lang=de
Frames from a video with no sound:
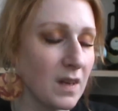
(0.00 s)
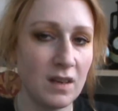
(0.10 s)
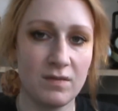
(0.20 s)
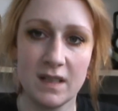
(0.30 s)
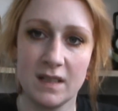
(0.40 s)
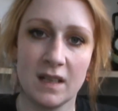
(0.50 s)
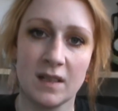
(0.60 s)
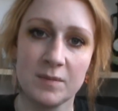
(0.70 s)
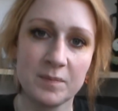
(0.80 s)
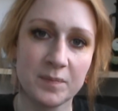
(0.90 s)
ich weiß
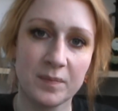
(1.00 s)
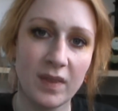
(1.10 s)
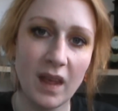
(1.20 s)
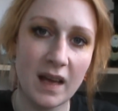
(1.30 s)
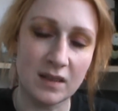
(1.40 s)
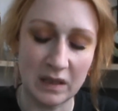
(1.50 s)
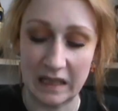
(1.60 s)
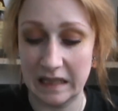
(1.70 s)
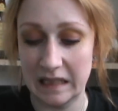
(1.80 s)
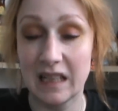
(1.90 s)
nicht. Also
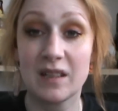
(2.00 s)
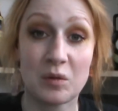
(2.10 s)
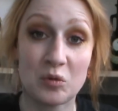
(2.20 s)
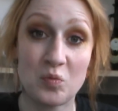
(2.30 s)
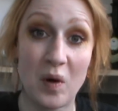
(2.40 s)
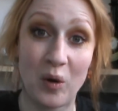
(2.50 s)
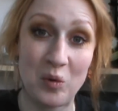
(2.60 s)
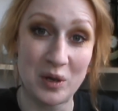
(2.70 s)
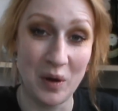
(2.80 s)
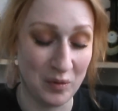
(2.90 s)
nicht, nicht so super
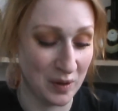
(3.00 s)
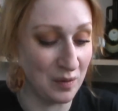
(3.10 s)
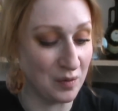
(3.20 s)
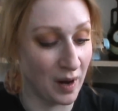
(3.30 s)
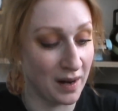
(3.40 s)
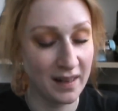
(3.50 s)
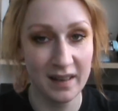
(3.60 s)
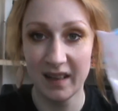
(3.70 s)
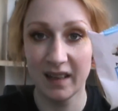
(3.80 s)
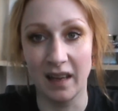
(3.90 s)
gut auf jeden Fall.
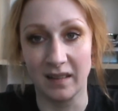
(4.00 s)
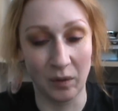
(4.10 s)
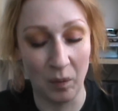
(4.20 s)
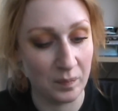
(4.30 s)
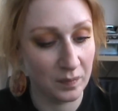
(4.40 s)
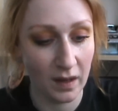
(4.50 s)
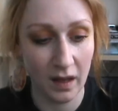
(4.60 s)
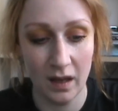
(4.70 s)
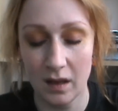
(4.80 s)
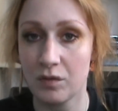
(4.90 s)
Ging so.
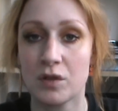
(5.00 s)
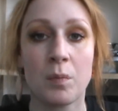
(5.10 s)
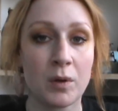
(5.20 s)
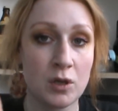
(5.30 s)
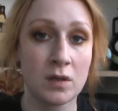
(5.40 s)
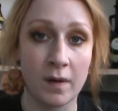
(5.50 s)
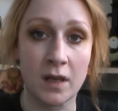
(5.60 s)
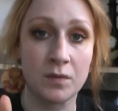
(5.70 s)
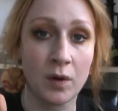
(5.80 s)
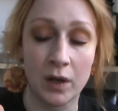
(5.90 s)
Für Swatches war
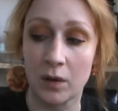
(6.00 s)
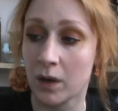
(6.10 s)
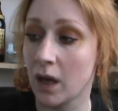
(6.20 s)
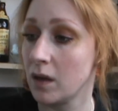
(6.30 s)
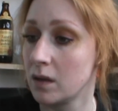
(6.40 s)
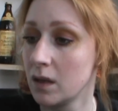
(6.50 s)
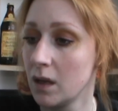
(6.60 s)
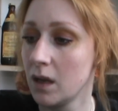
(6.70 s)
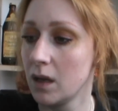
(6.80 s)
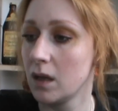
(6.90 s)
es völlig okay.
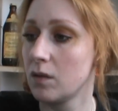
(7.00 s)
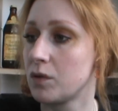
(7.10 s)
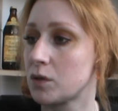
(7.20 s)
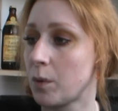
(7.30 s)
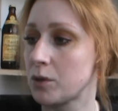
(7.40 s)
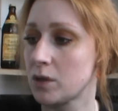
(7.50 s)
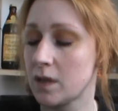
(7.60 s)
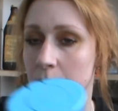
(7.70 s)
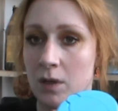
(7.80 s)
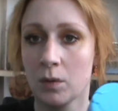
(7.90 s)
Für
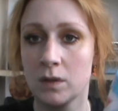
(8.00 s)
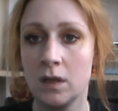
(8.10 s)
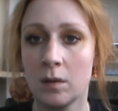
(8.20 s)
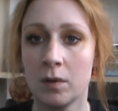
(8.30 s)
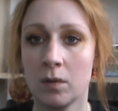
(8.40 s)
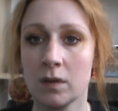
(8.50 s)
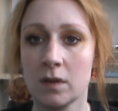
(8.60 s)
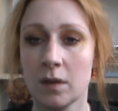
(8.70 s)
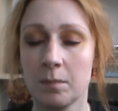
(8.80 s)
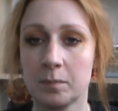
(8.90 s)
Swatches habe ich auch die hier
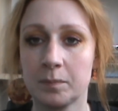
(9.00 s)
benutzt.